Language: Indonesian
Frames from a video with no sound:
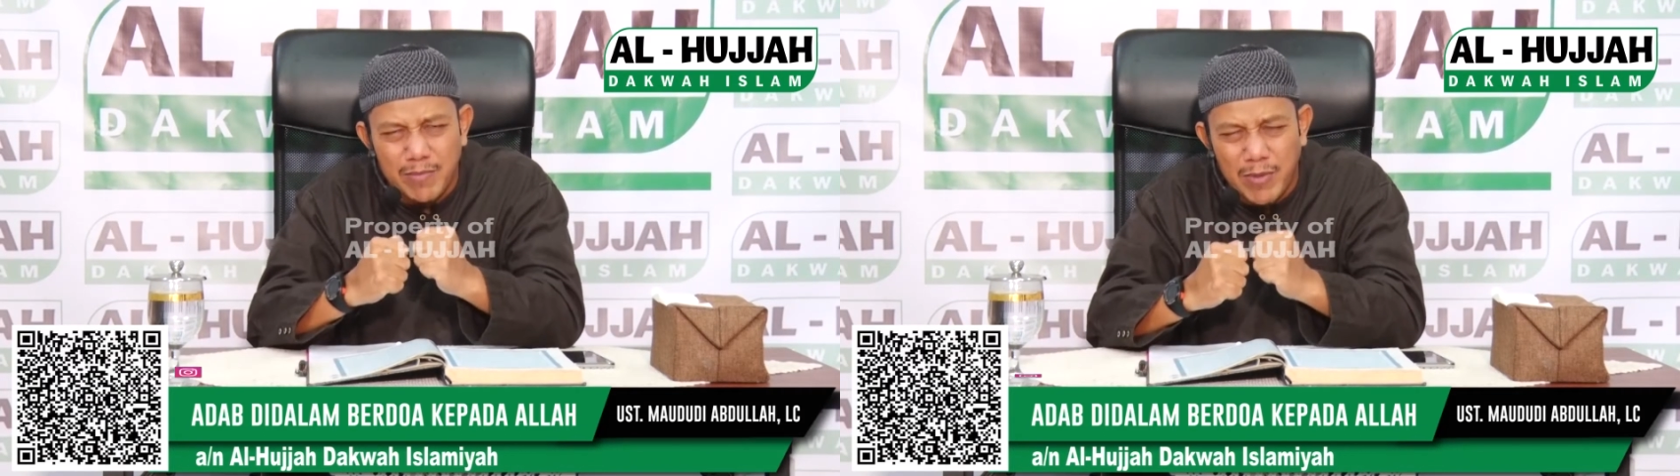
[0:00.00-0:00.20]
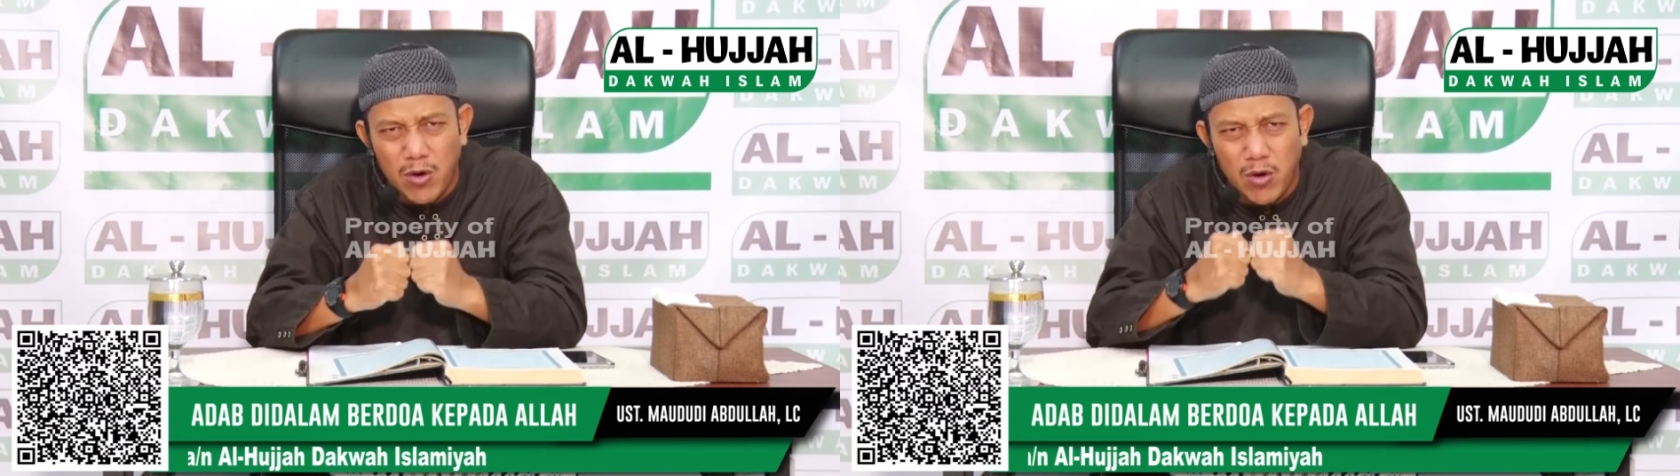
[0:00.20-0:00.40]

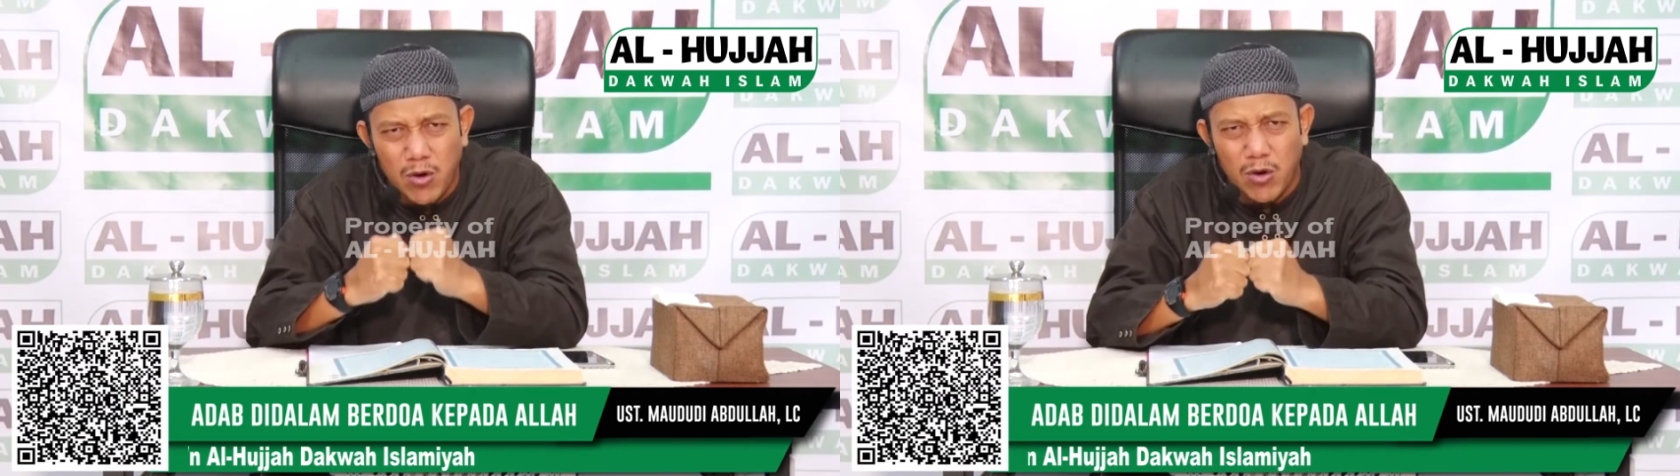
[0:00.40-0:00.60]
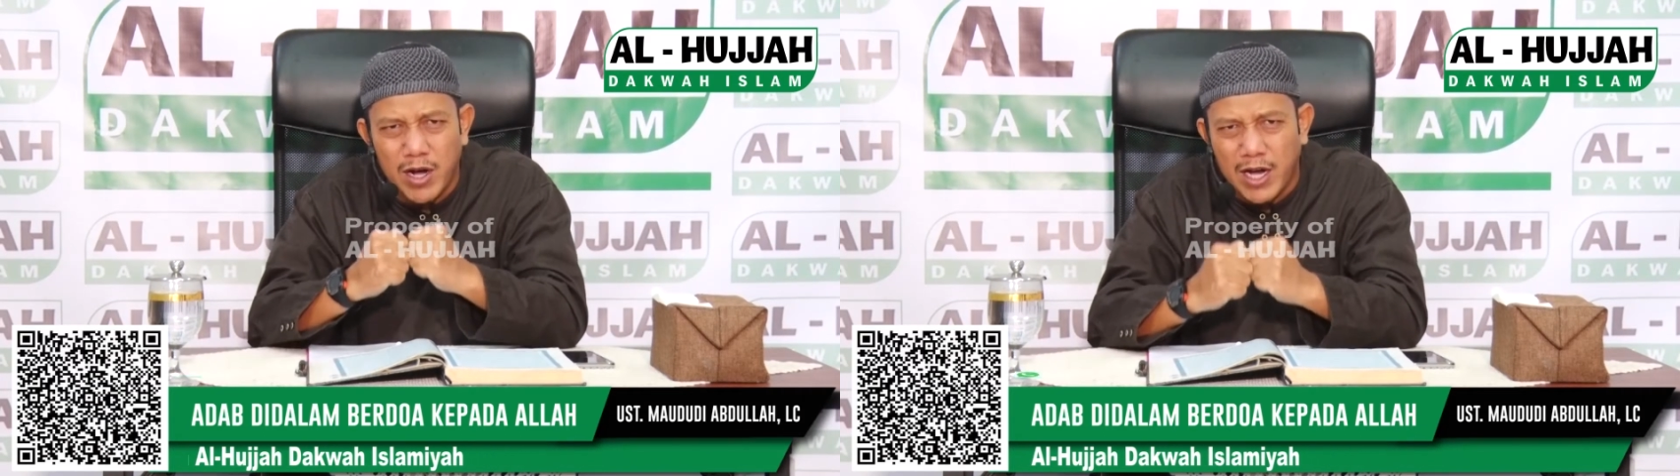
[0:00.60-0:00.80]

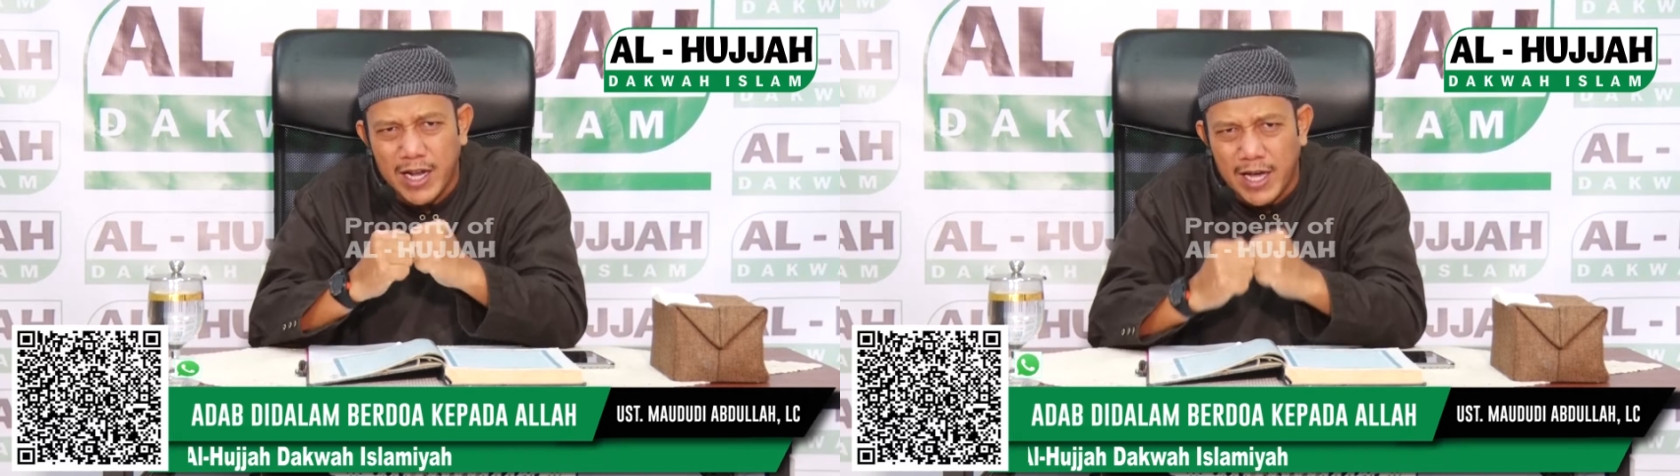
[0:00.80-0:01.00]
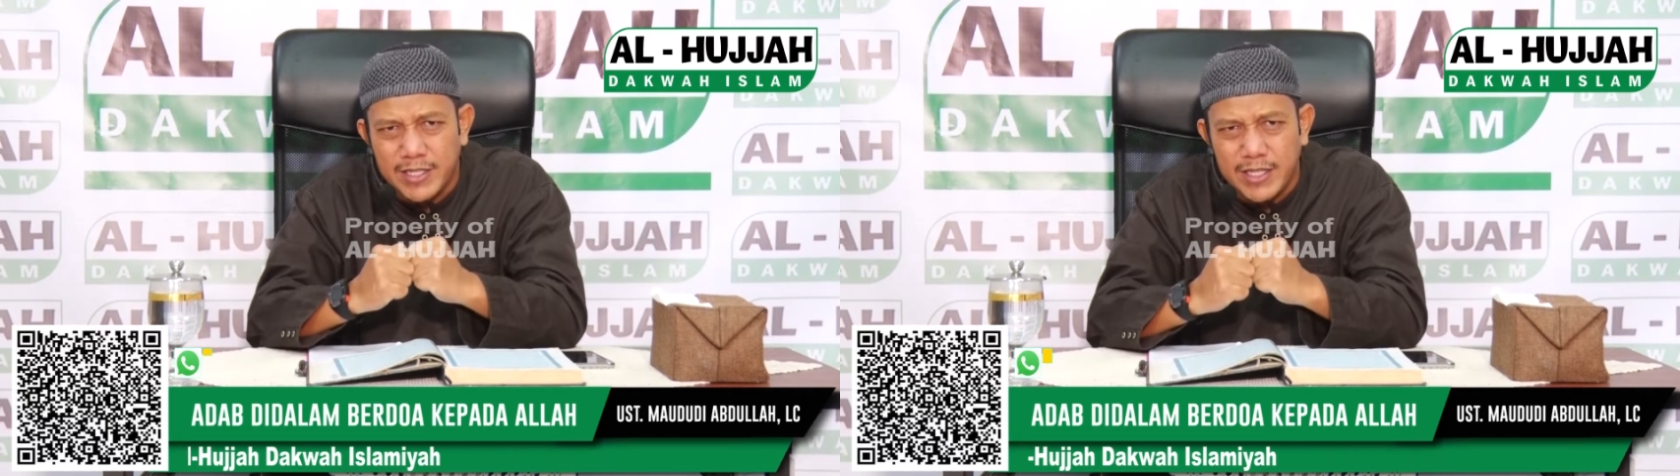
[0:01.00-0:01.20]
mengokohkan
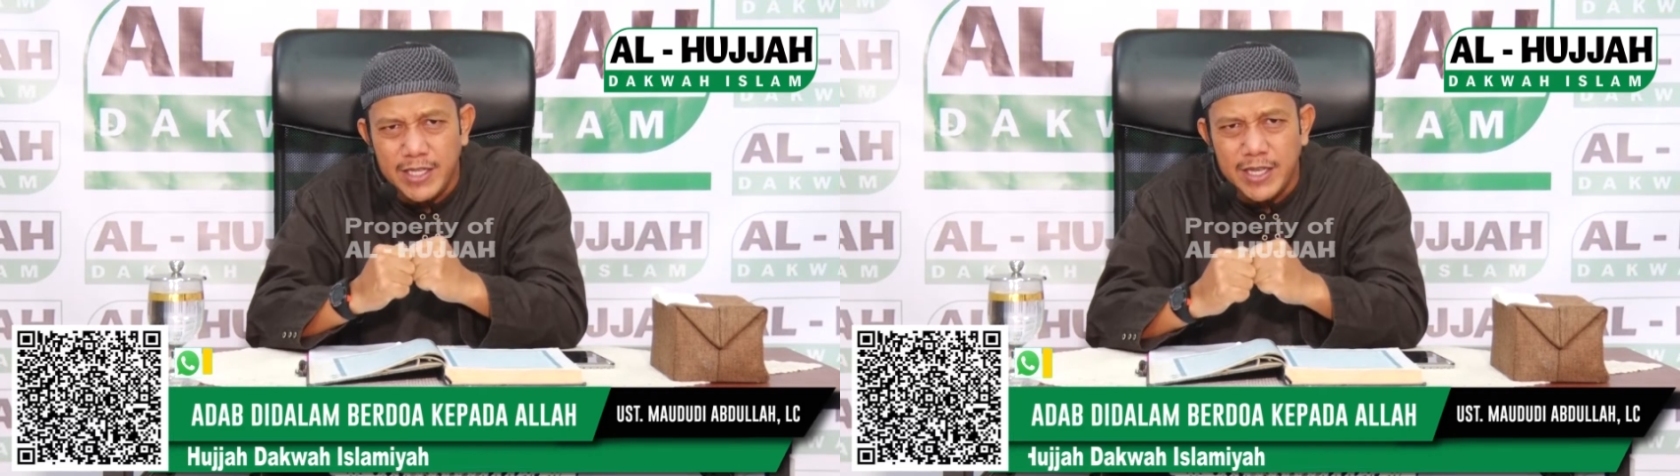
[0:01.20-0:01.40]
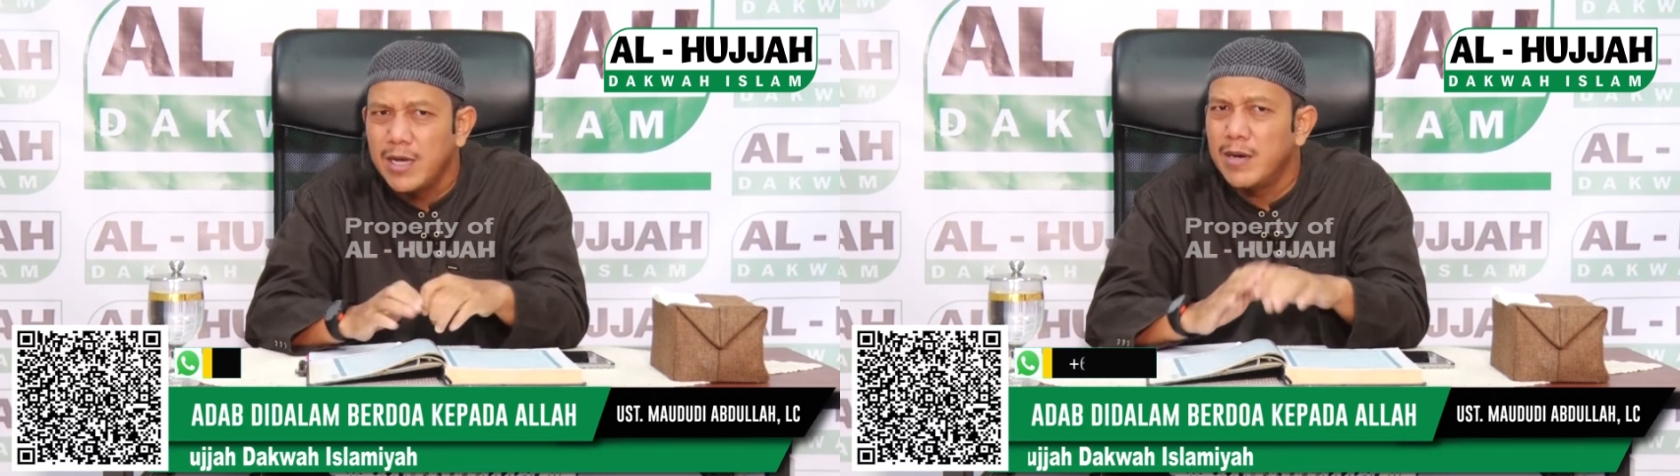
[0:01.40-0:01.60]
hatinya